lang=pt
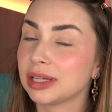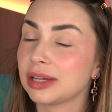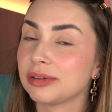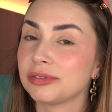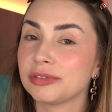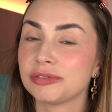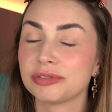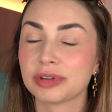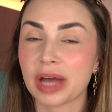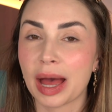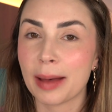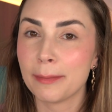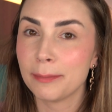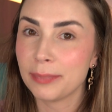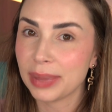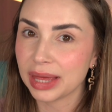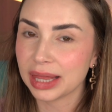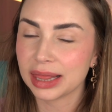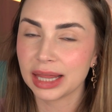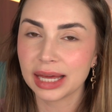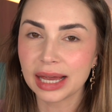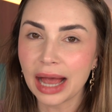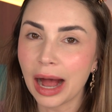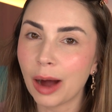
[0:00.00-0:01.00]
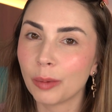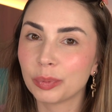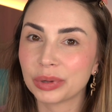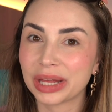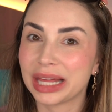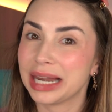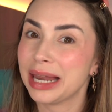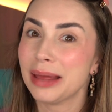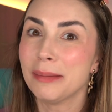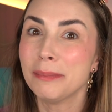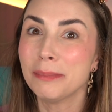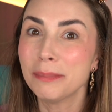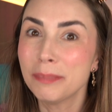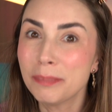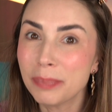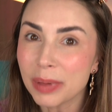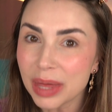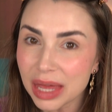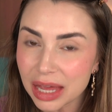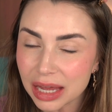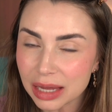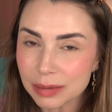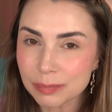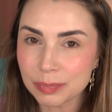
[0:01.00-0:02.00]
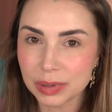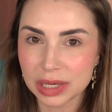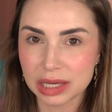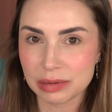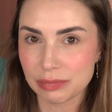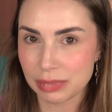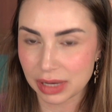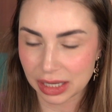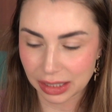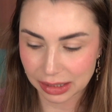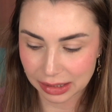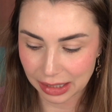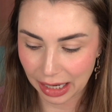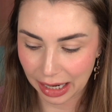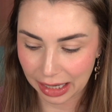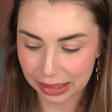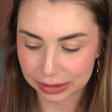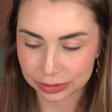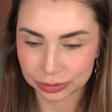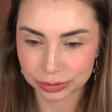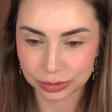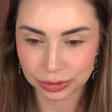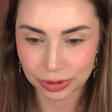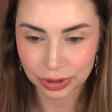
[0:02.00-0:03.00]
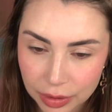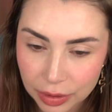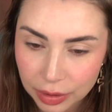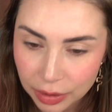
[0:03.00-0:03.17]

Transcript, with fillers: deve ficar bem legal, porque ele é bem pigmentado.